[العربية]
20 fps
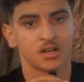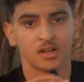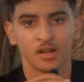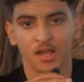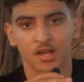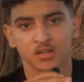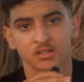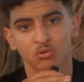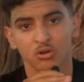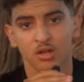هاد
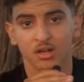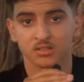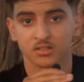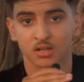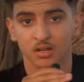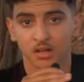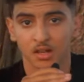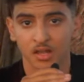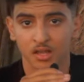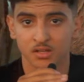الحاجه ولا غنجي
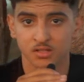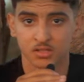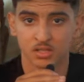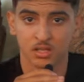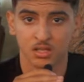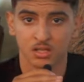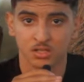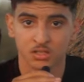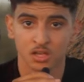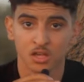هاد
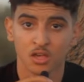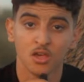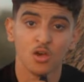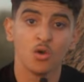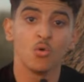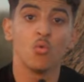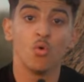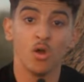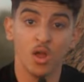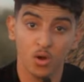الحاجه هاد
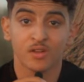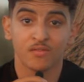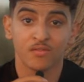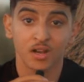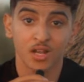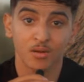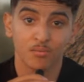وعاود راه